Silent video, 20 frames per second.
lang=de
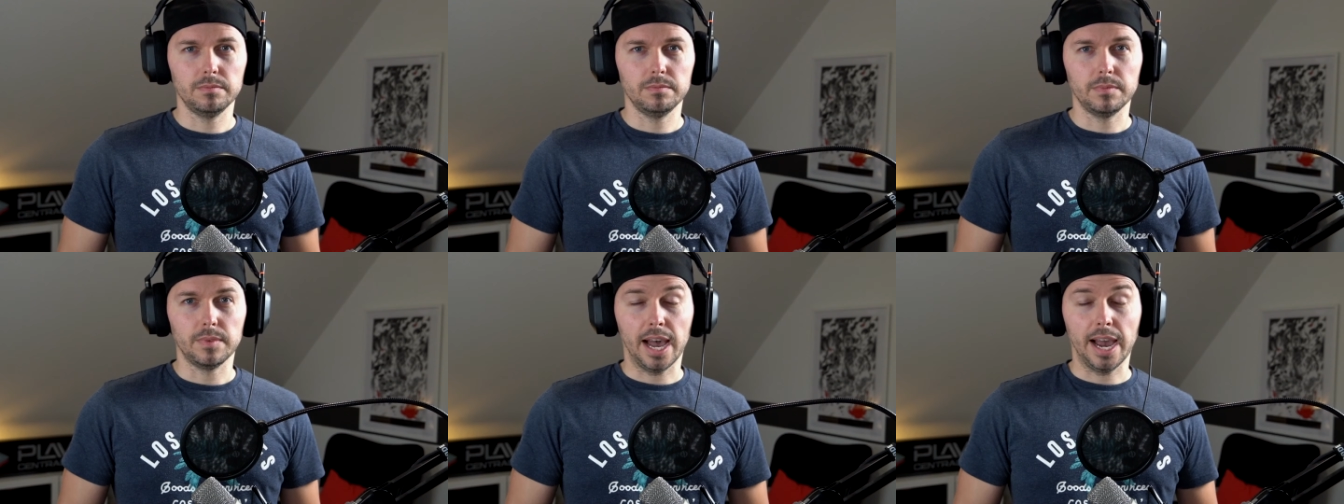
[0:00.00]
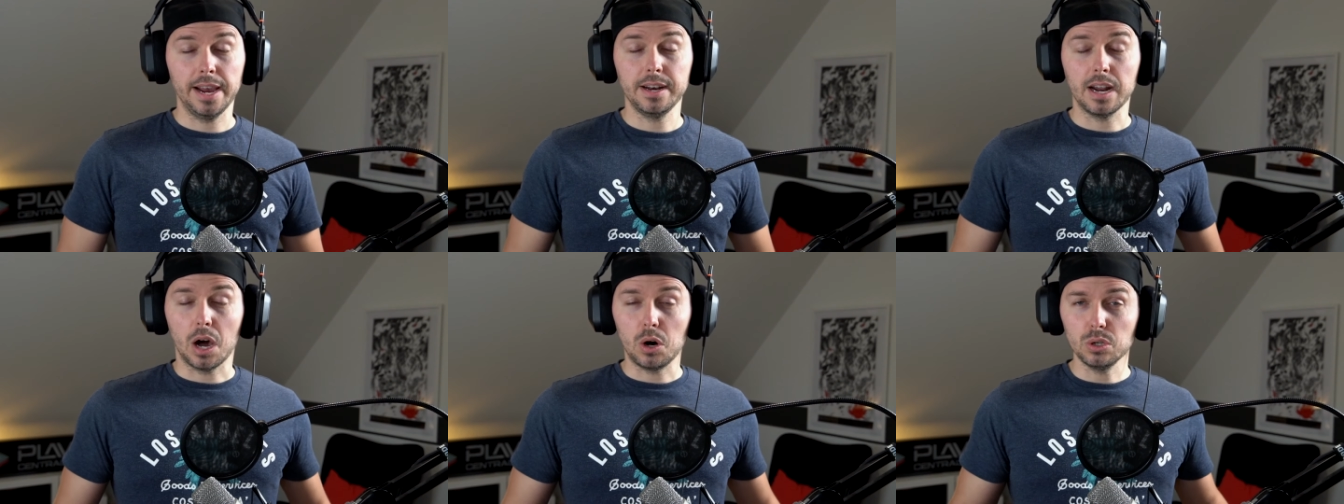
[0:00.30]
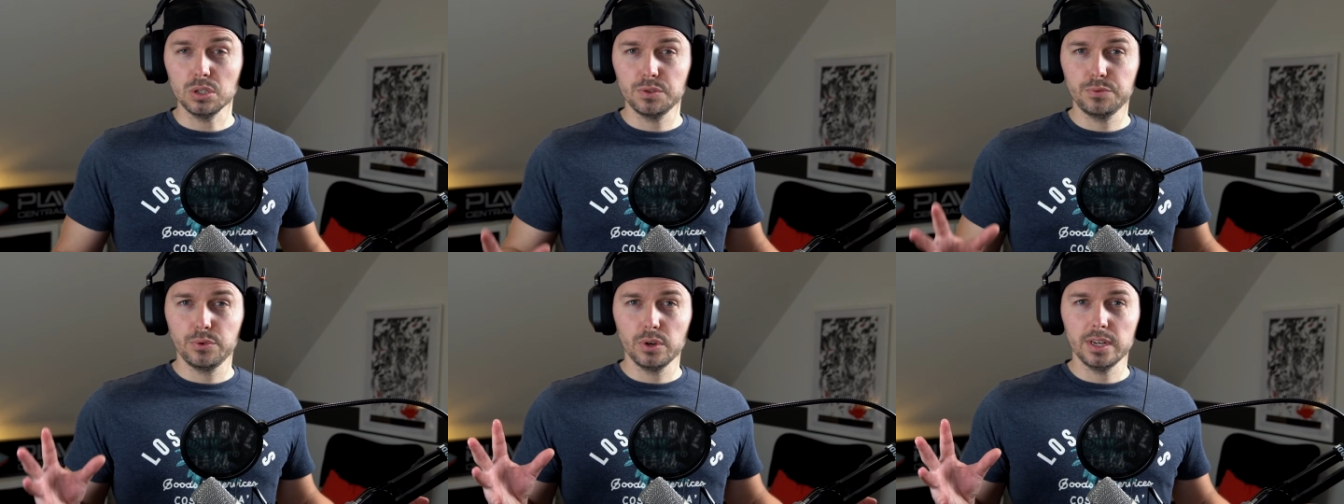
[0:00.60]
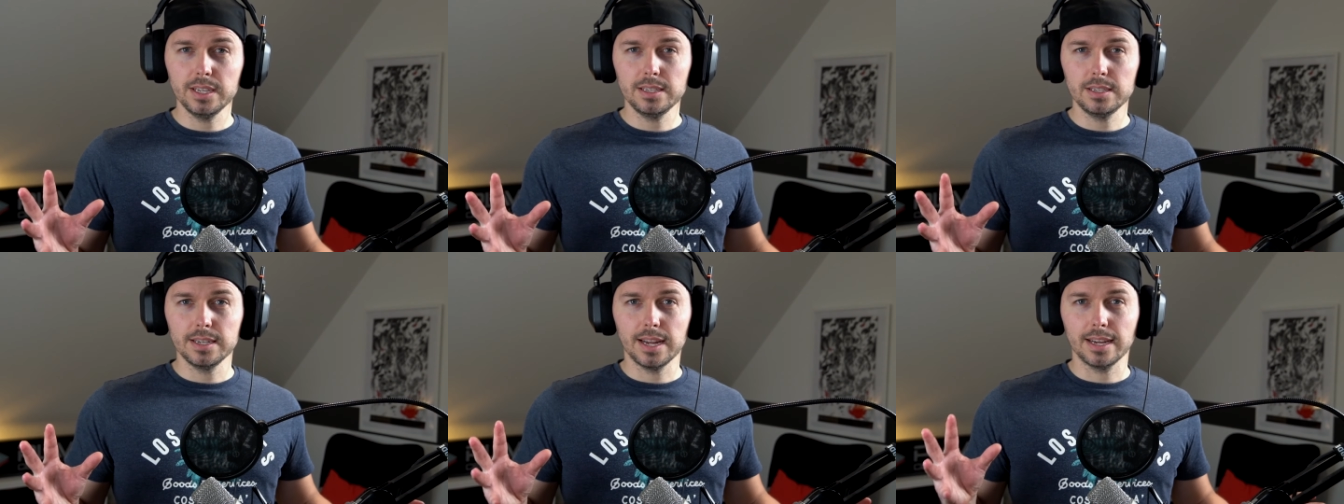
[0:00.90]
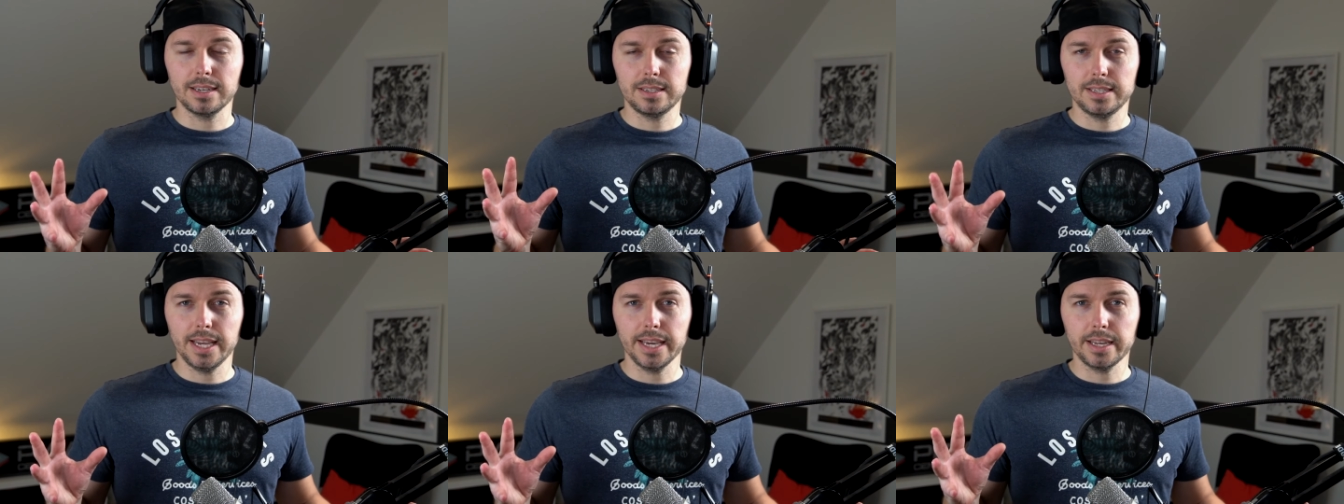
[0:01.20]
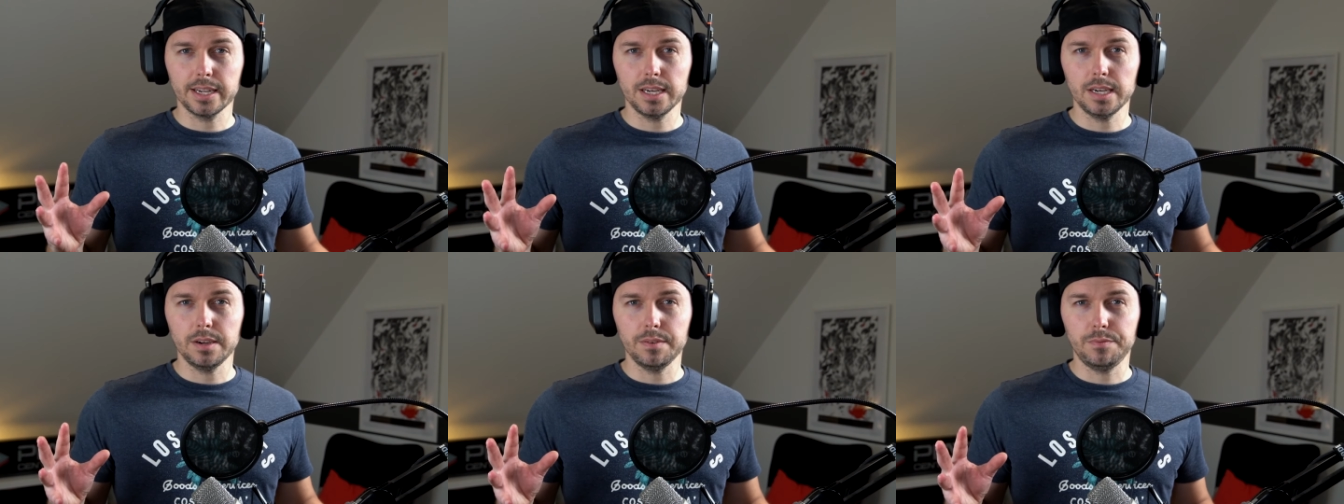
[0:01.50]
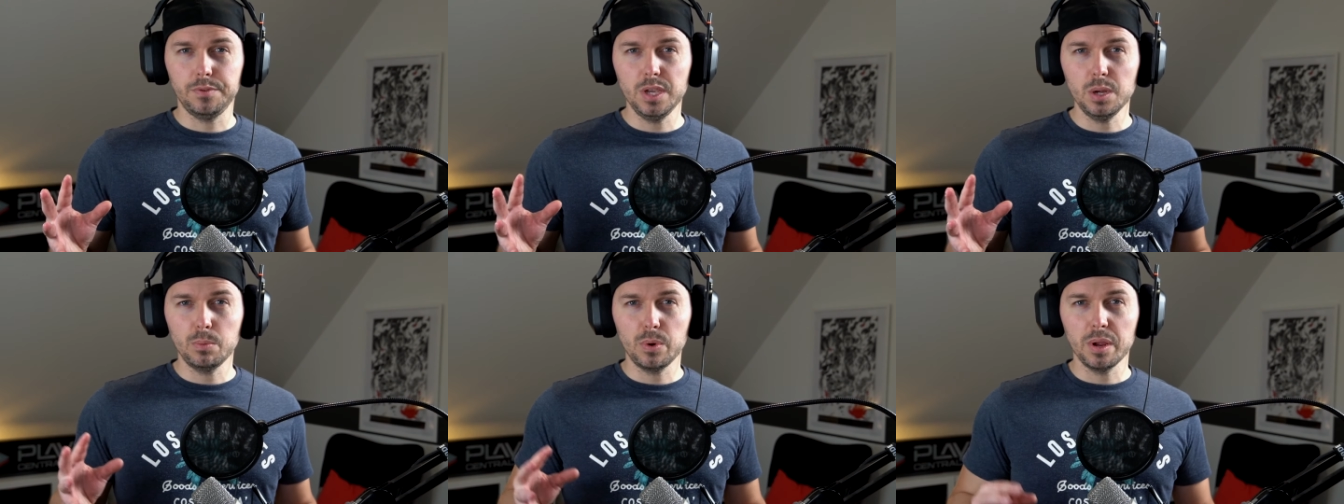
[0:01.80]
Einen ausführlichen Artikel,
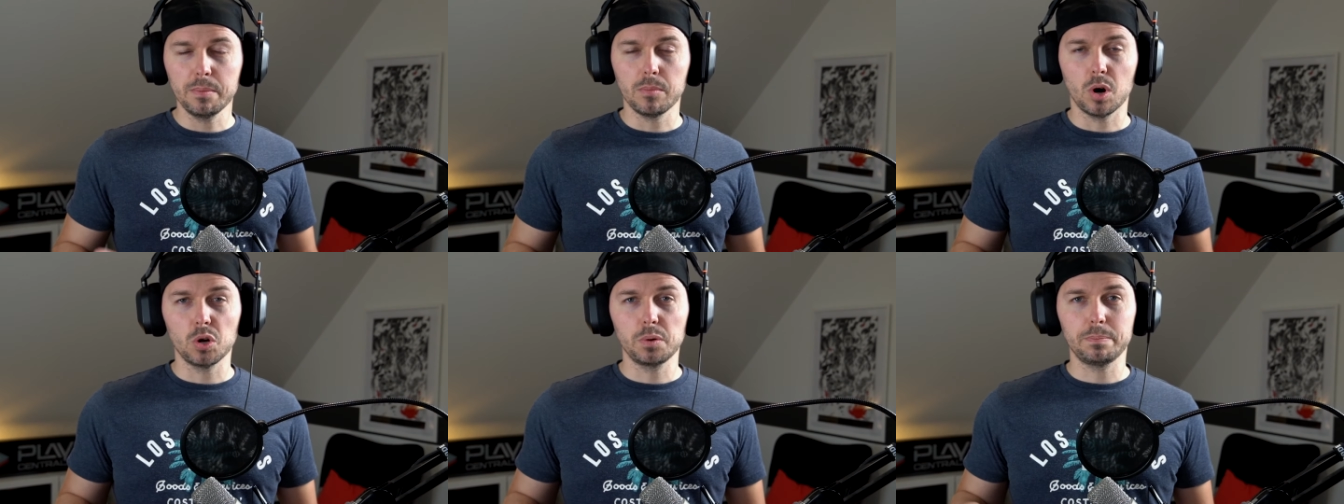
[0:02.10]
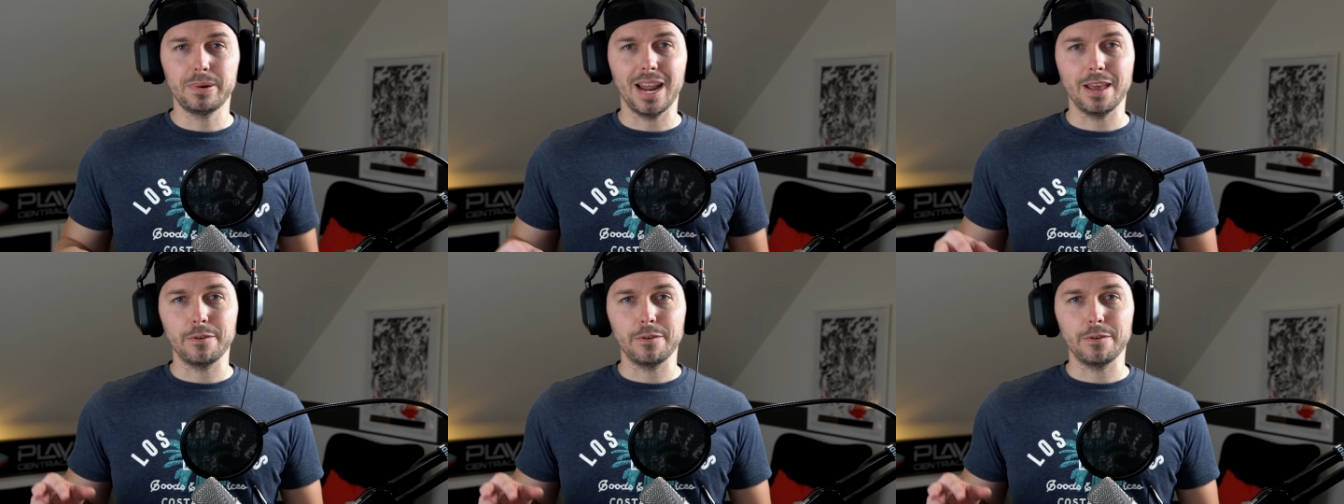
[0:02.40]
wie Remote Play